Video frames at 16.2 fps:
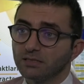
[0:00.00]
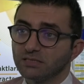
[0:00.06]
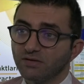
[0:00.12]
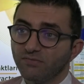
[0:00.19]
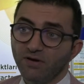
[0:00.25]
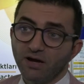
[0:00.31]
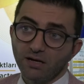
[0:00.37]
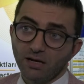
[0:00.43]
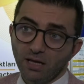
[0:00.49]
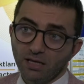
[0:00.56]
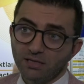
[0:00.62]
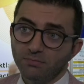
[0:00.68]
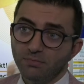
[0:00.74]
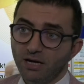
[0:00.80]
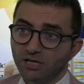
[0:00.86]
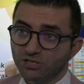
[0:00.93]
Zafer
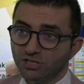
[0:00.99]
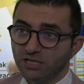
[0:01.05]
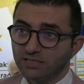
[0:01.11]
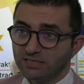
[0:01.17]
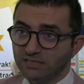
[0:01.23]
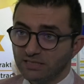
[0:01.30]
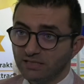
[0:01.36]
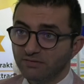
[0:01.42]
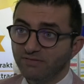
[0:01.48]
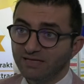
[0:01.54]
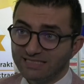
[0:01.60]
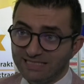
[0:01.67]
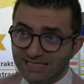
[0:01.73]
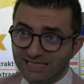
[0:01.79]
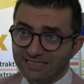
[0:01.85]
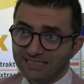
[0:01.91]
Kalkınma Ajansı
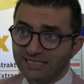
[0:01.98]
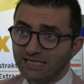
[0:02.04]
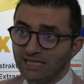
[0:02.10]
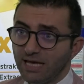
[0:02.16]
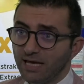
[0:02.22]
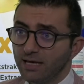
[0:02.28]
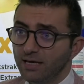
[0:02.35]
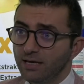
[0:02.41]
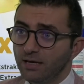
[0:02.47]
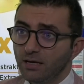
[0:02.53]
vesilesiyle